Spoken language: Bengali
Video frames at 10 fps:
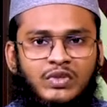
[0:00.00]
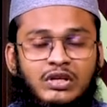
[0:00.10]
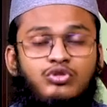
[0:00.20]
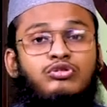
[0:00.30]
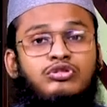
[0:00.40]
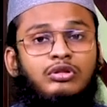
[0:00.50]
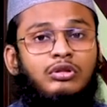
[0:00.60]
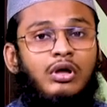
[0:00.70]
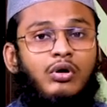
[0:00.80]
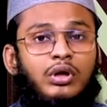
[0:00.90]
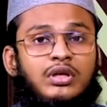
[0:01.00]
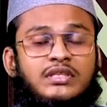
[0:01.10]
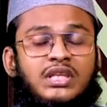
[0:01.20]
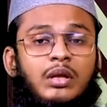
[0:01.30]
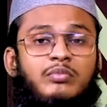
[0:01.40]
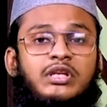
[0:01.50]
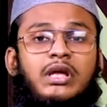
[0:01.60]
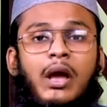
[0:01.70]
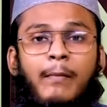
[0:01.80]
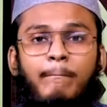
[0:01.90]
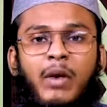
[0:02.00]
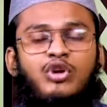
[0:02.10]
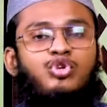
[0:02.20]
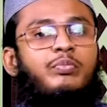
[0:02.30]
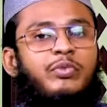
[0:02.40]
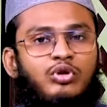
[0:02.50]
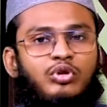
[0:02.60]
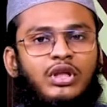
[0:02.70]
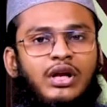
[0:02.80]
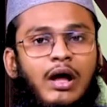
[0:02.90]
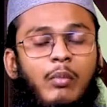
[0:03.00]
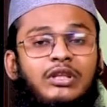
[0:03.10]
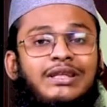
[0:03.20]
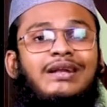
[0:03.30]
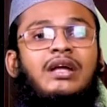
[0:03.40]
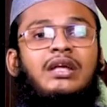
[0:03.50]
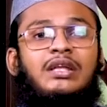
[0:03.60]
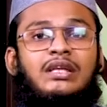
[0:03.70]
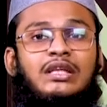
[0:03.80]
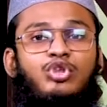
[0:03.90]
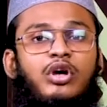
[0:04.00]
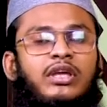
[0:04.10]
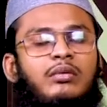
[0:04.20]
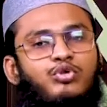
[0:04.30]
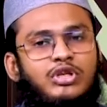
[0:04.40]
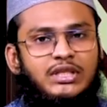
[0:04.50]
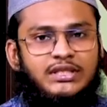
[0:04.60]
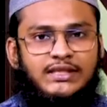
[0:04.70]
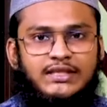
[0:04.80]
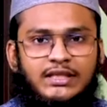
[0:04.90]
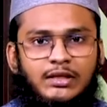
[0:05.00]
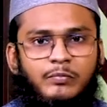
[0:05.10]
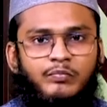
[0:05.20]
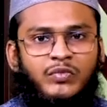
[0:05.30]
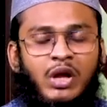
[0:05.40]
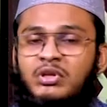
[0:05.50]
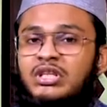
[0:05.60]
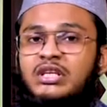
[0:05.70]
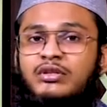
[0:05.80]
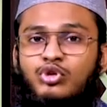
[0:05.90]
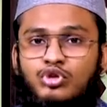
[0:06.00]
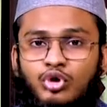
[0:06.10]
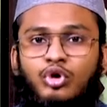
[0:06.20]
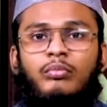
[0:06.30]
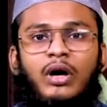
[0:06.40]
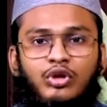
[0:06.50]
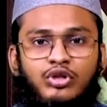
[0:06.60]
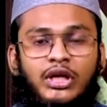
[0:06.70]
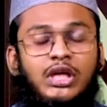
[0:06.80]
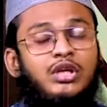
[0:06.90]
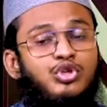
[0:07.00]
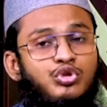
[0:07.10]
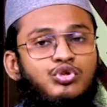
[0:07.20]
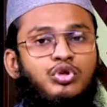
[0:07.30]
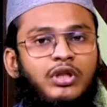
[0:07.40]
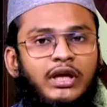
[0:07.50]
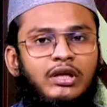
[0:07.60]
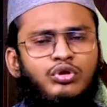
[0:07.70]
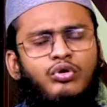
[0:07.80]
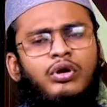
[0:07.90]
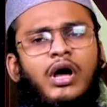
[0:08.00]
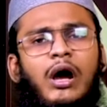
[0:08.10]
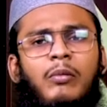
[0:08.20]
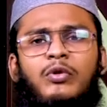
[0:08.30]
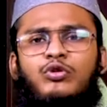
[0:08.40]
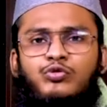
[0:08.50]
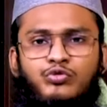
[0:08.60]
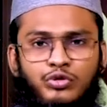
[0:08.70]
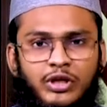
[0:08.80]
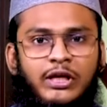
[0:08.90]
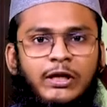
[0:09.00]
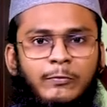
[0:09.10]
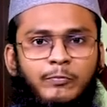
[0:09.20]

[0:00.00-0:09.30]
রাসুল সাল্লাহ আলাইসাল্লাম সেই মাংসপিণ্ড দ্বারা আমাদের হৃদয়কে বোঝাতে চেয়েছেন আমাদের হৃদয় যখন ভালো থাকে সুস্থ থাকে তখন আমরাও সুস্থ থাকি